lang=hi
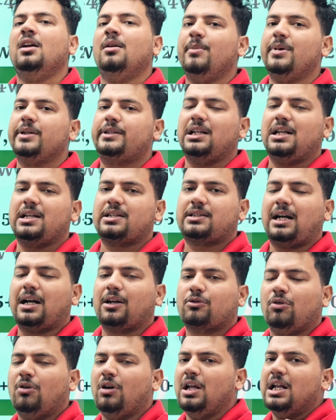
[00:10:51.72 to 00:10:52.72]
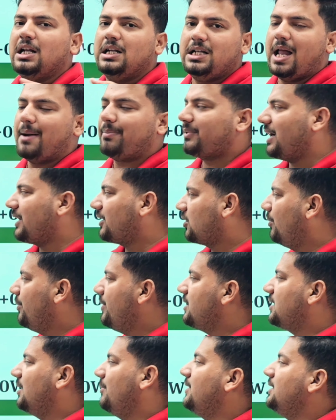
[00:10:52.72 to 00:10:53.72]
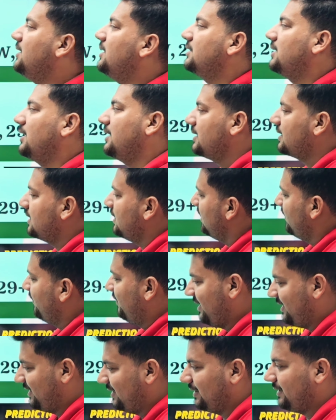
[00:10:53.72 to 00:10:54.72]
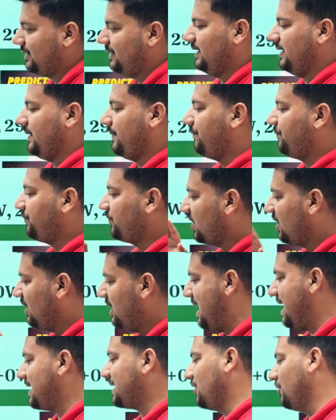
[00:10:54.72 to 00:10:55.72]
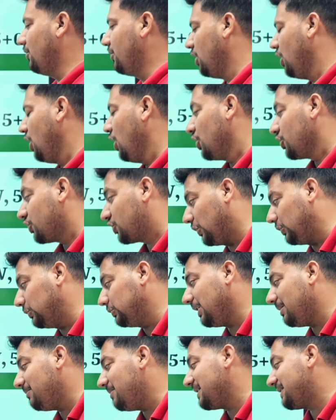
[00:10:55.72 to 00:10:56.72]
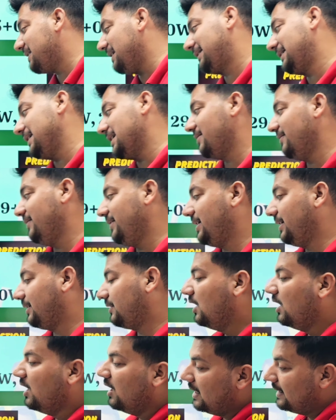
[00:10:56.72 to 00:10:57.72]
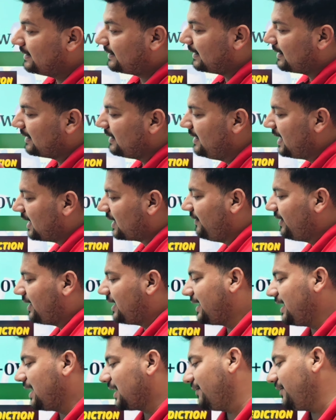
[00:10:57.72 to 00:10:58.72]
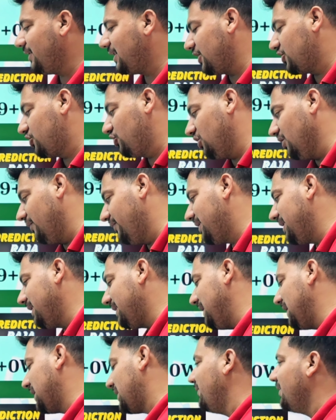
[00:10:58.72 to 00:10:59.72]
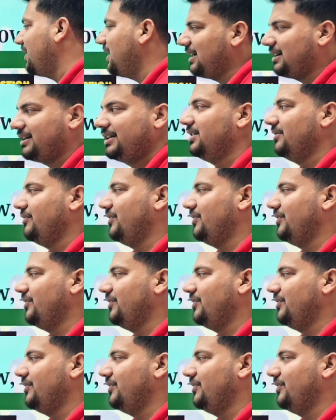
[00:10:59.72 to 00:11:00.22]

मिचिल स्टार्क को लेफ्ट राइट कॉम्बिनेशन मेंटेन करने के लिए भेज देते हैं हैजलवुड चौदह मैच अट्ठाईस विकेट रिसेंटली एक विकेट एक विकेट जीरो विकेट एक विकेट तीन